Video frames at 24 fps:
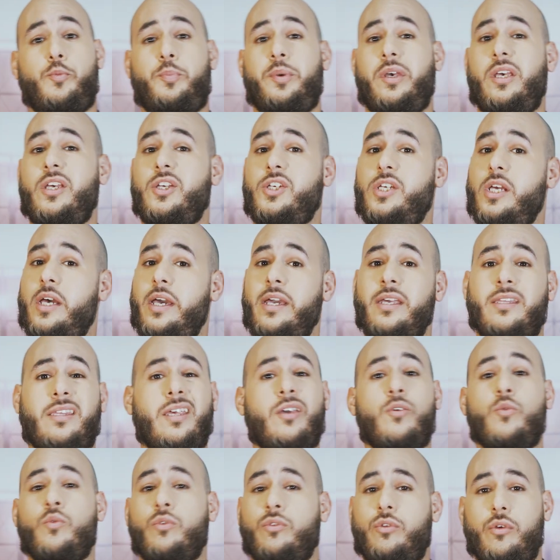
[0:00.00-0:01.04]
du PSG a
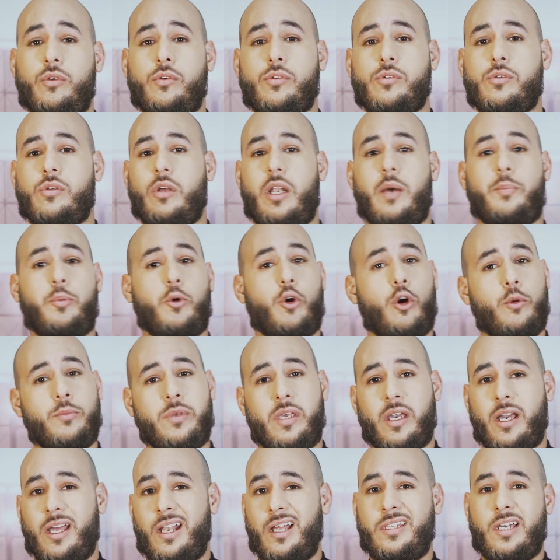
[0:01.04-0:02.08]
été honteuse de la
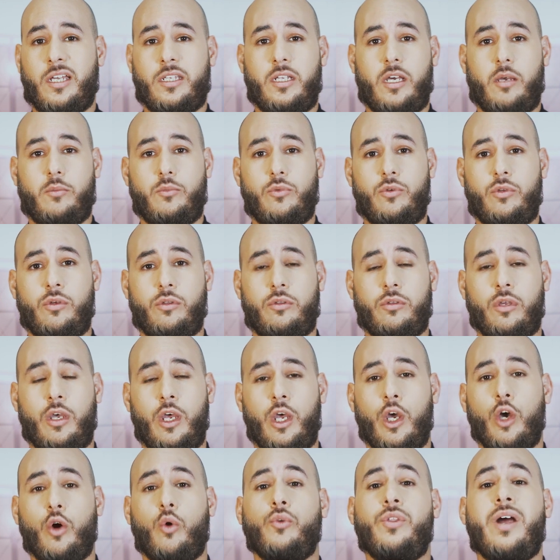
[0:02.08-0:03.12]
première à la dernière minute.
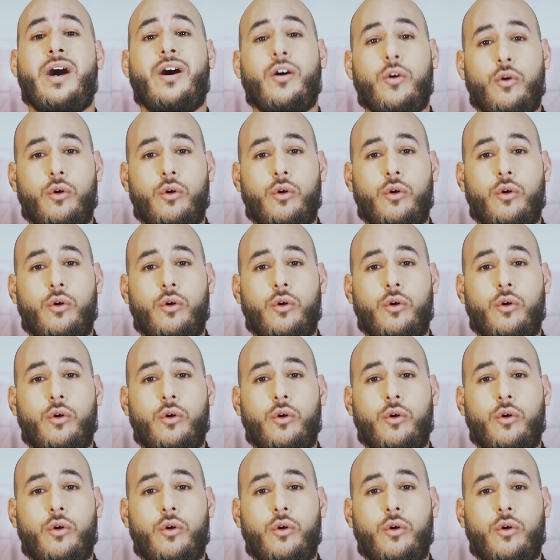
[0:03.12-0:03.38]
On a